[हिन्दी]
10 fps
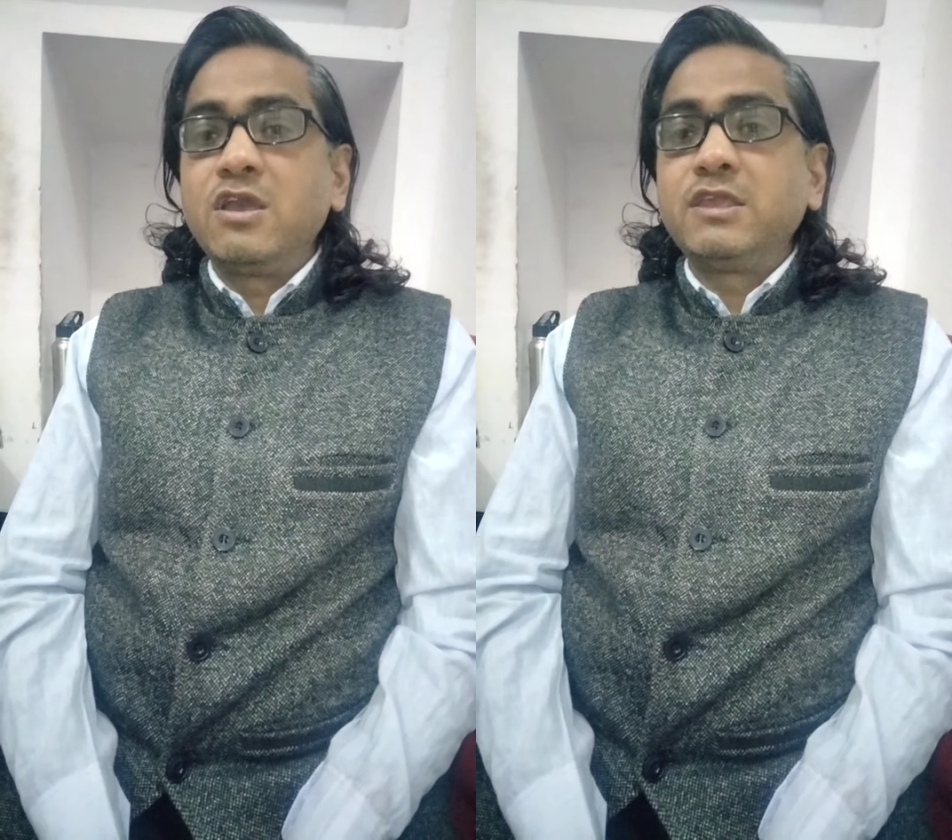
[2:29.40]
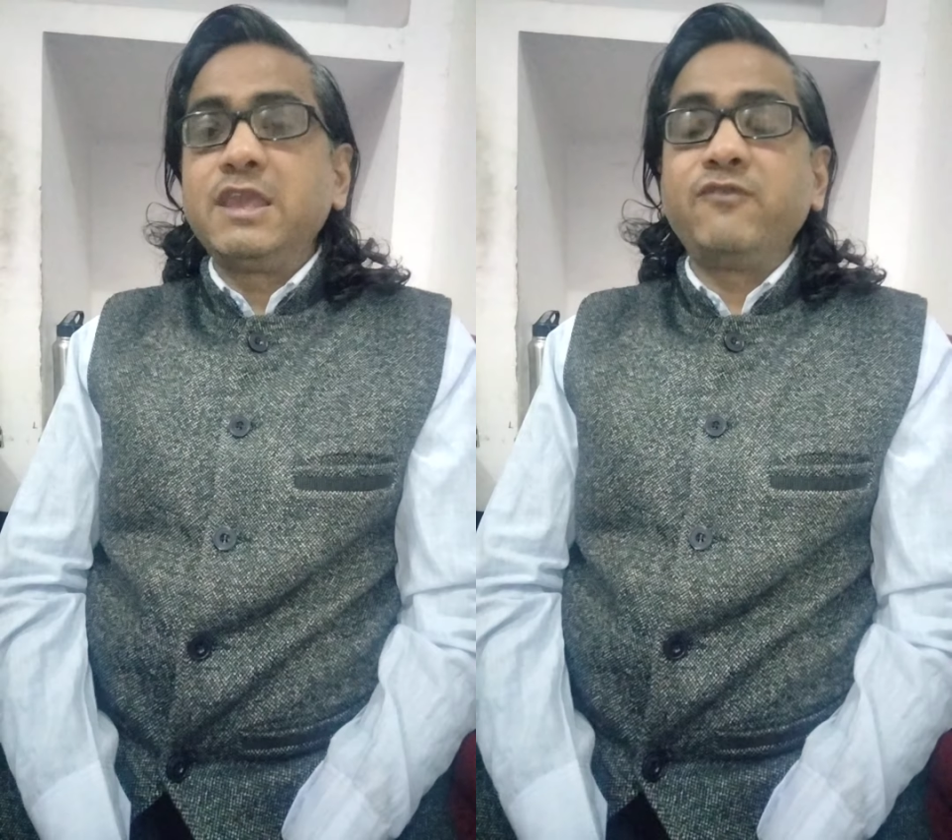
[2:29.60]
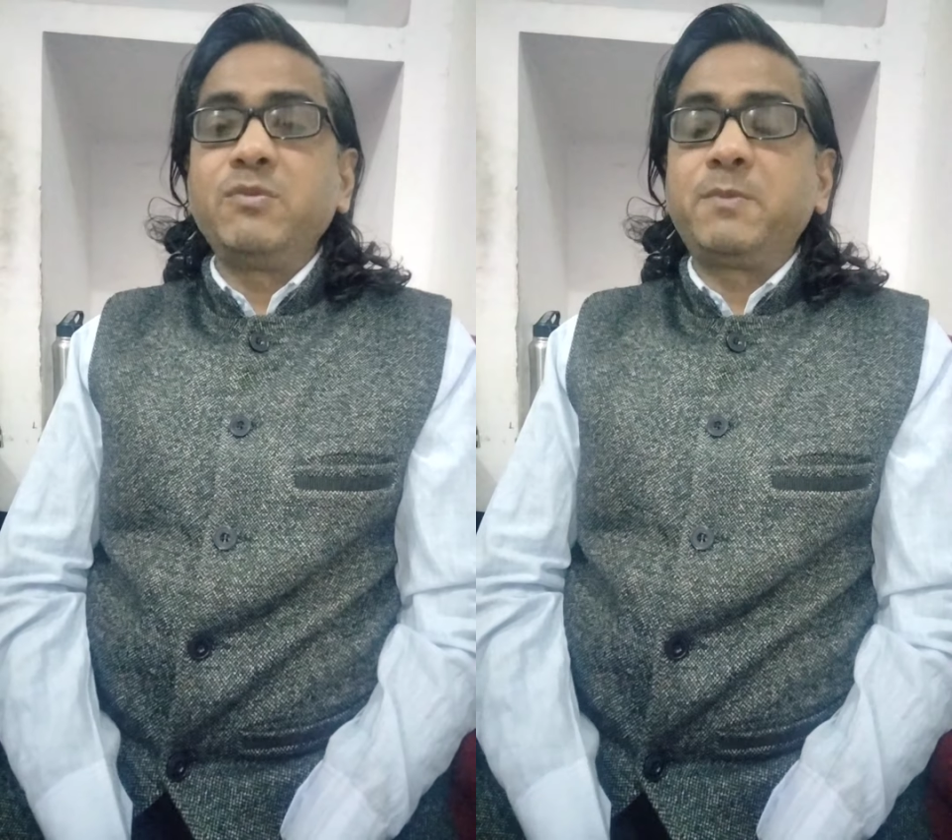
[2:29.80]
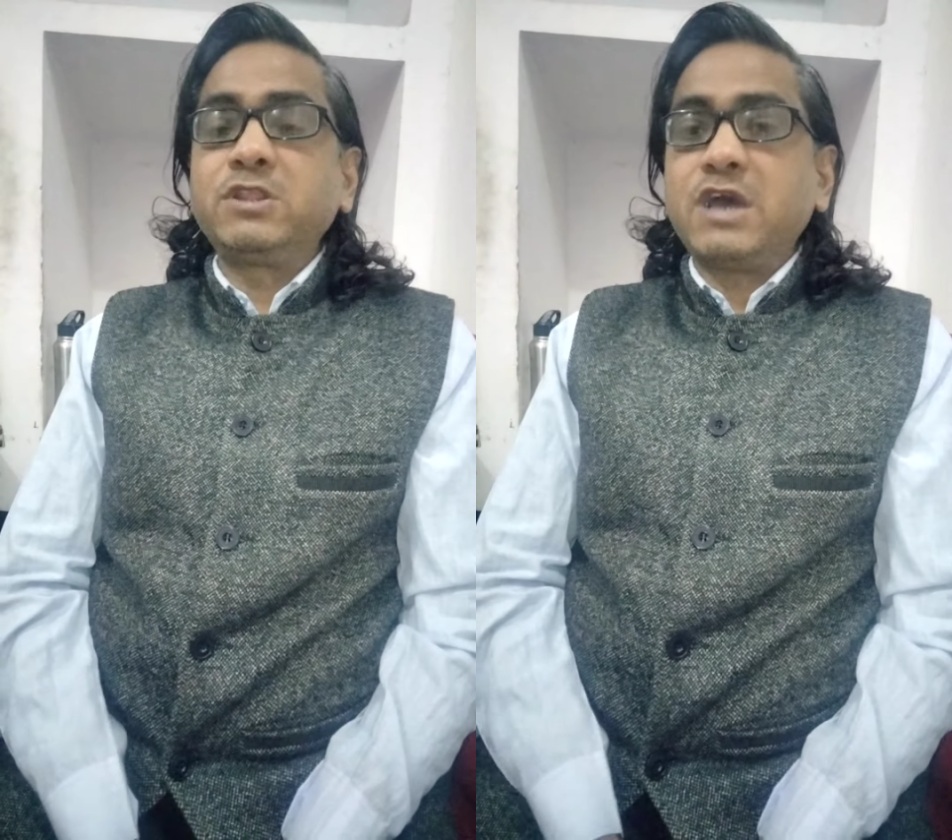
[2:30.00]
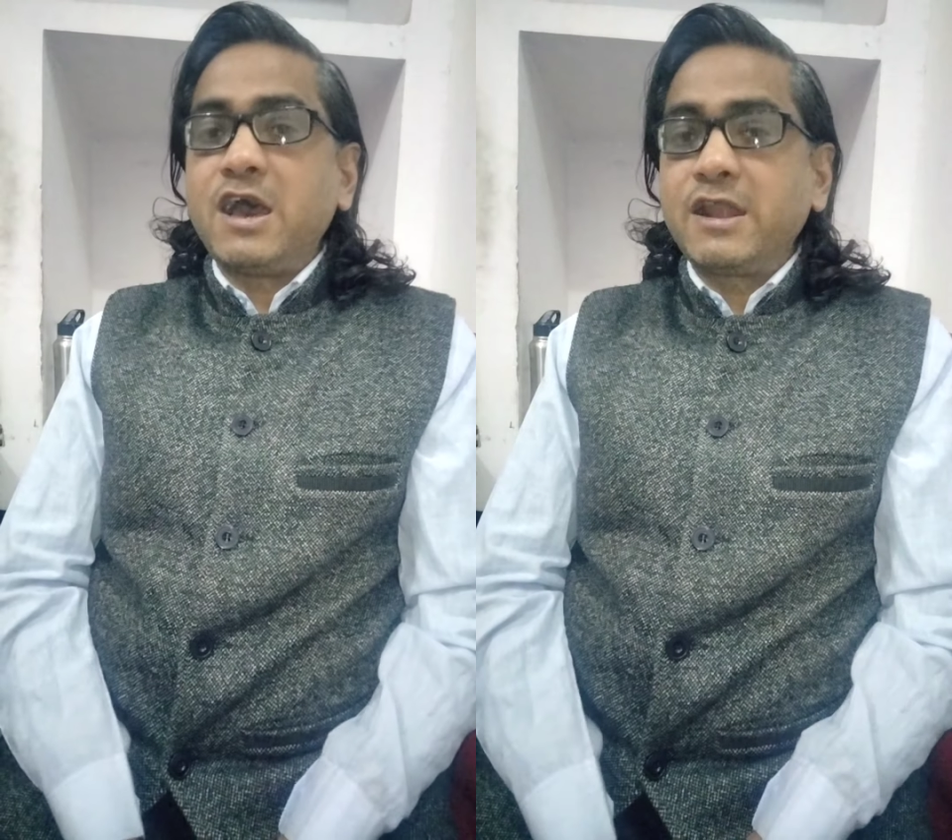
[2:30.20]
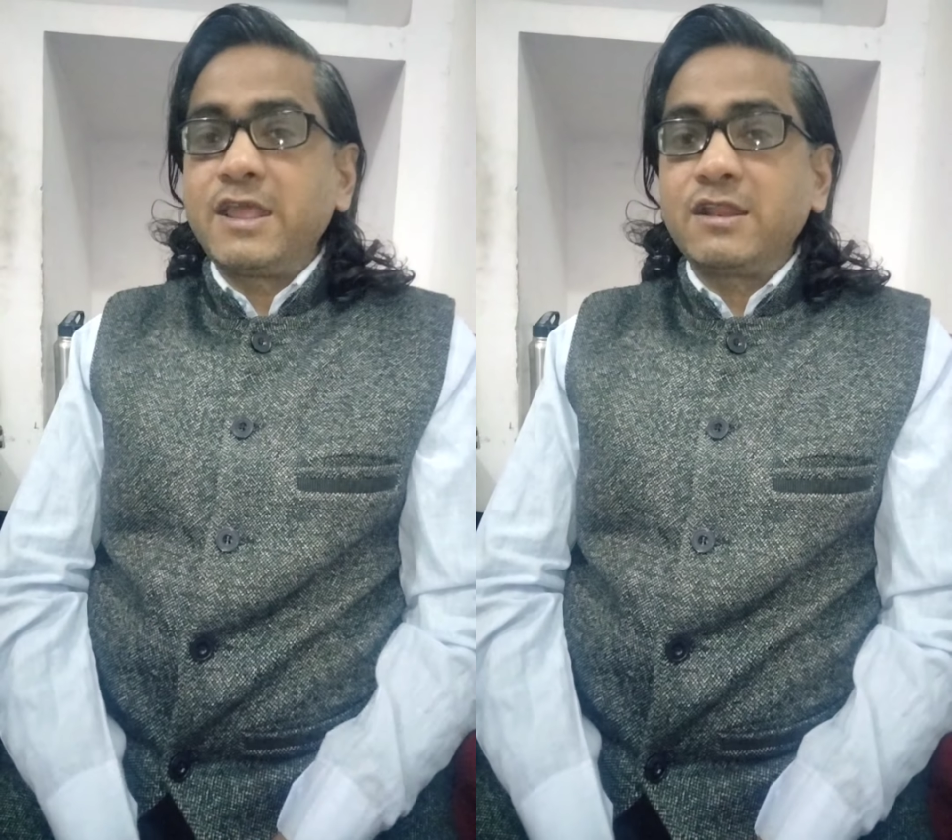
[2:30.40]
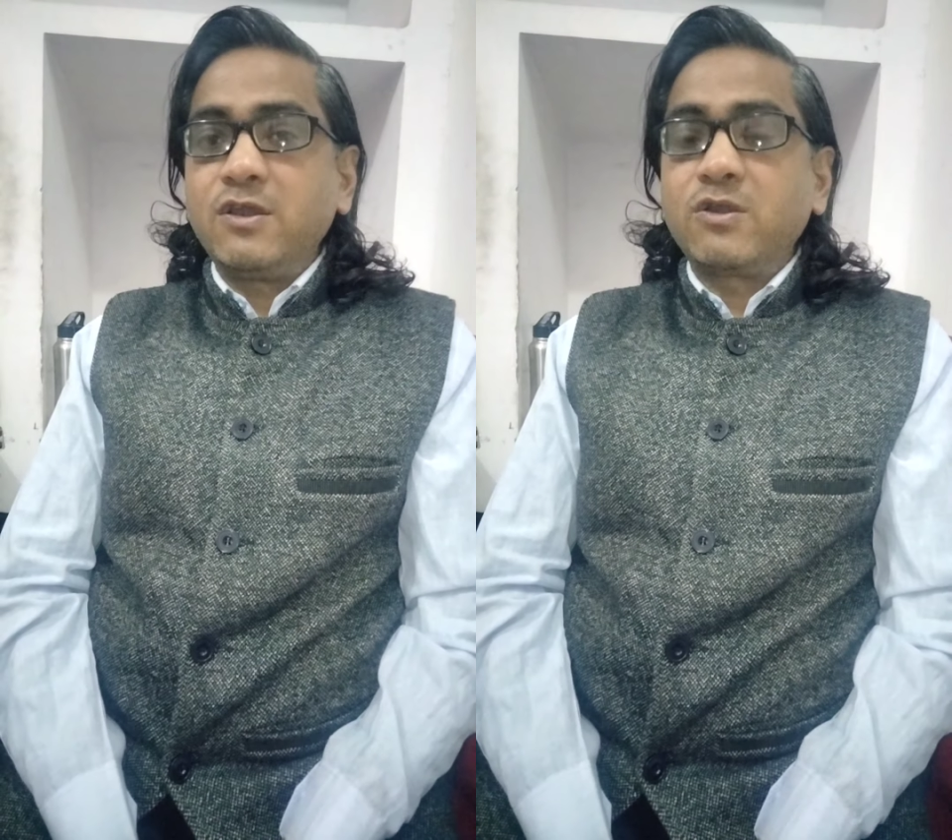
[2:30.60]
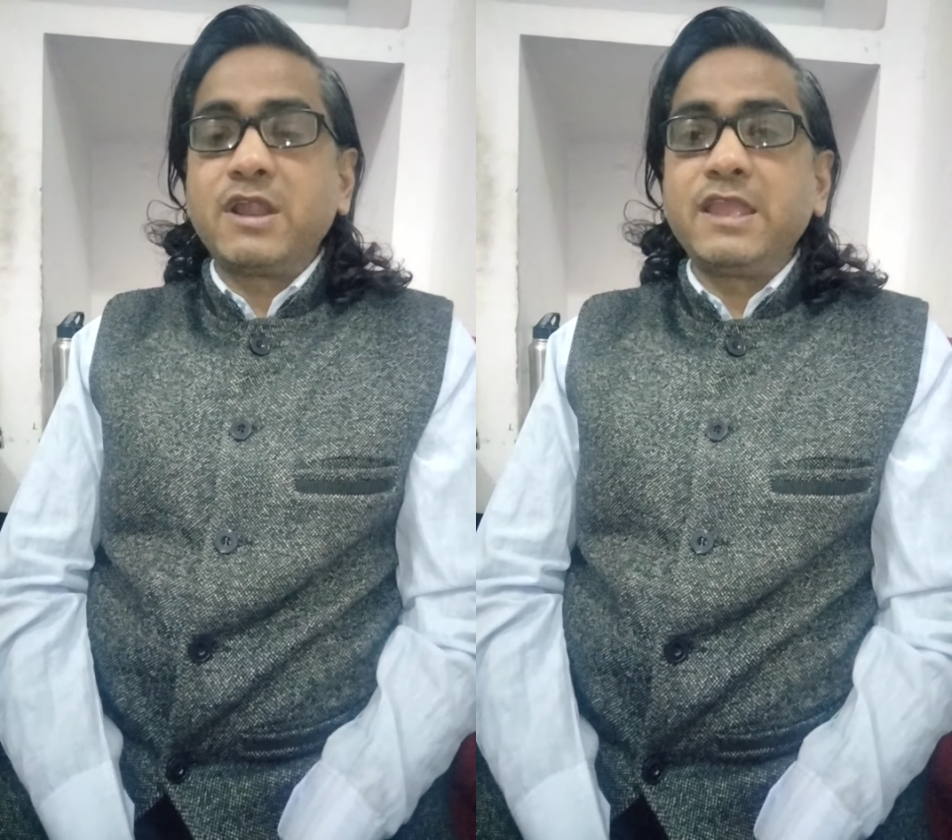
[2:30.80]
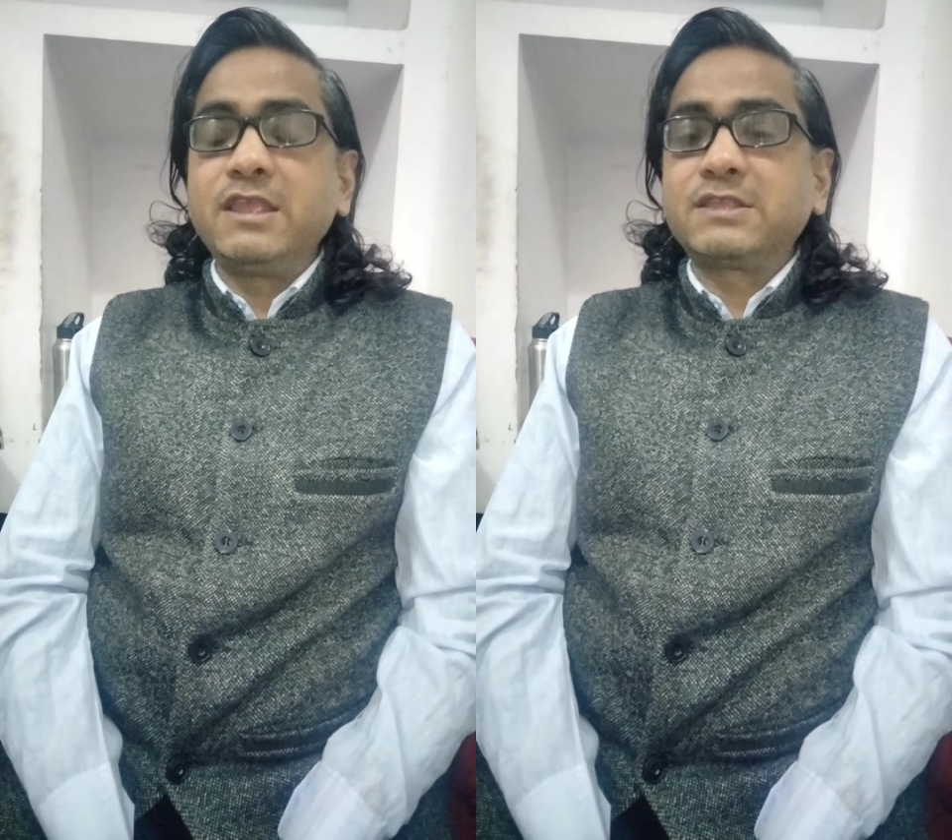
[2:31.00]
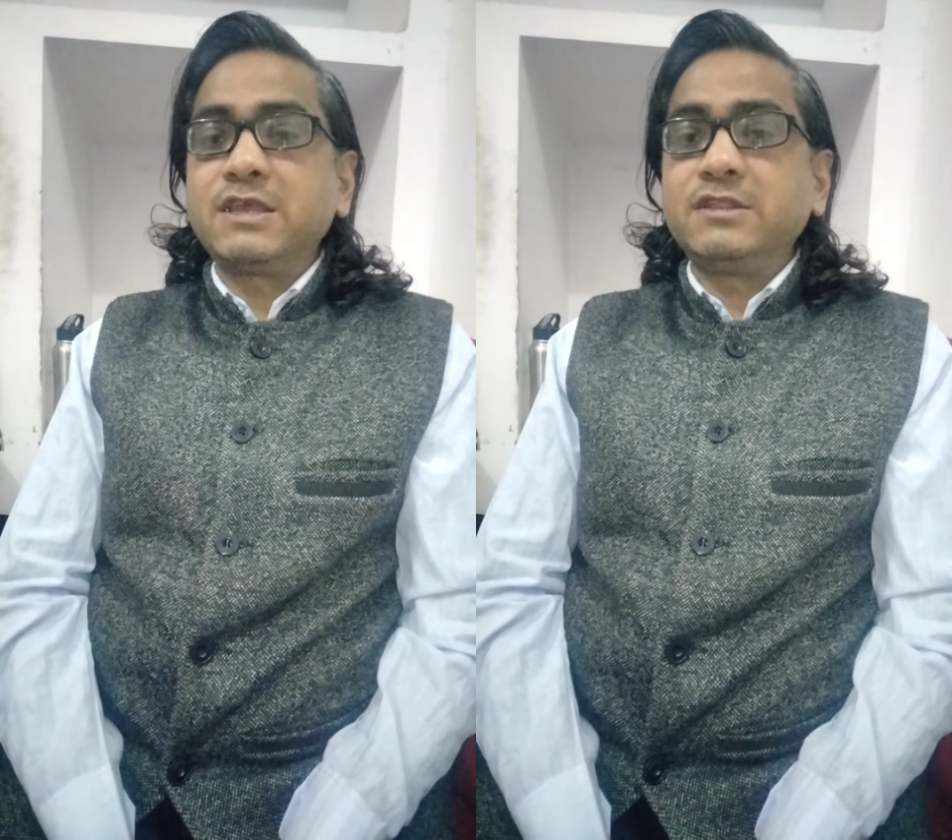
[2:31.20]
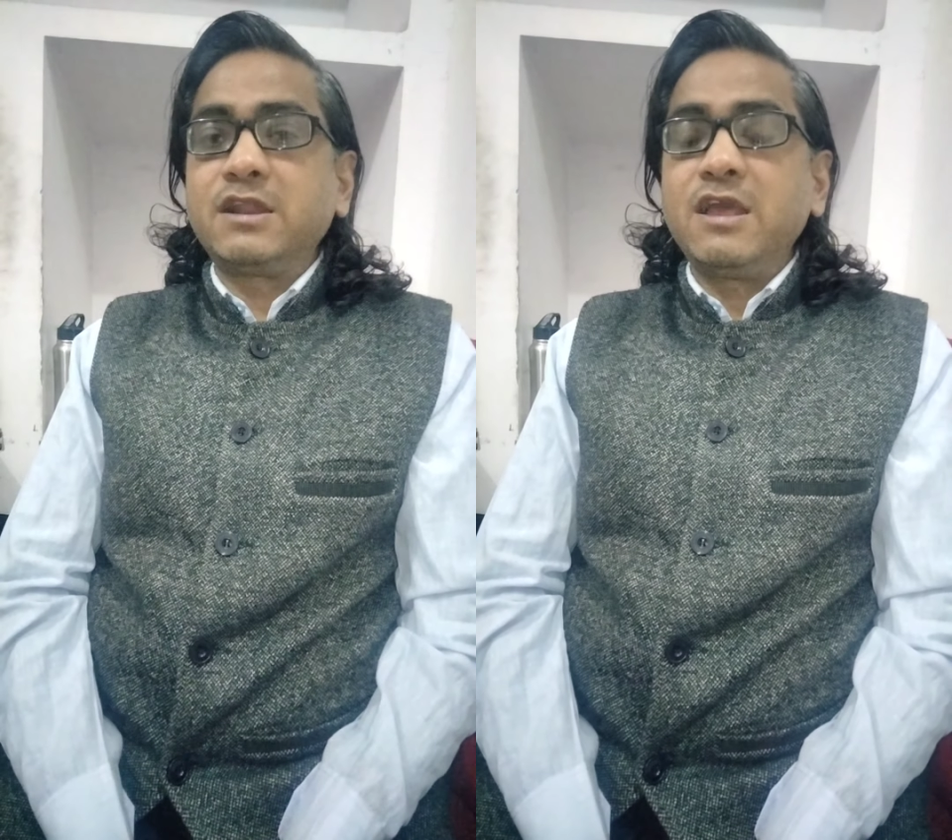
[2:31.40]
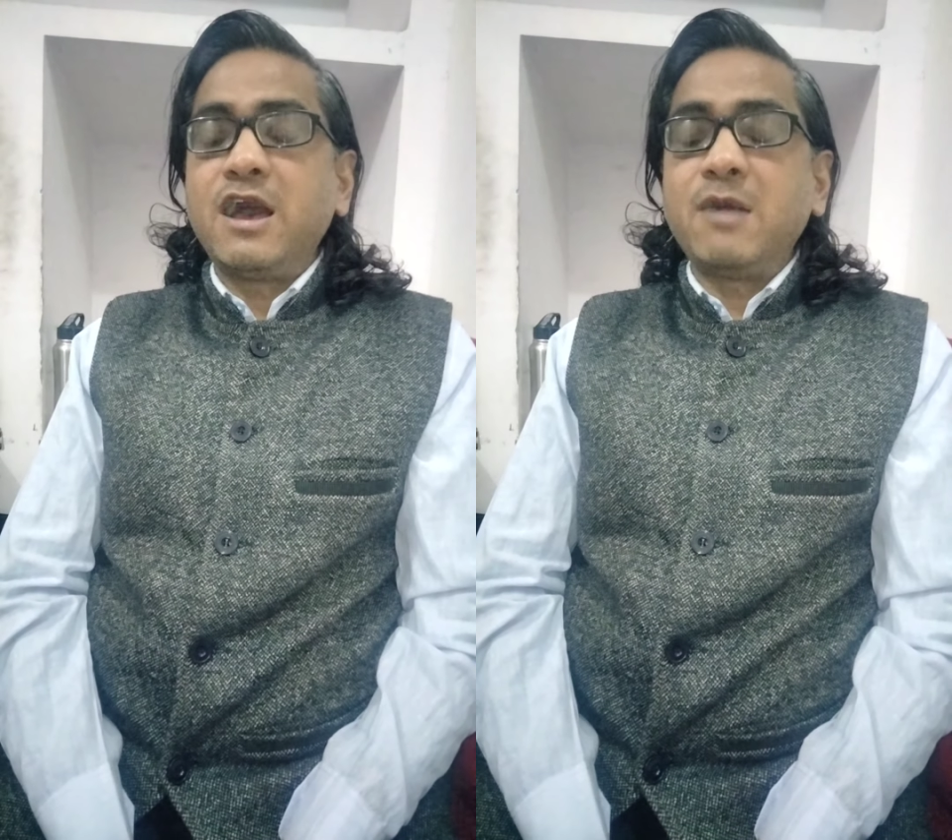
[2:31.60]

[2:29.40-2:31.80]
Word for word: ये विपरीत आहार है और ना ही इसके अंदर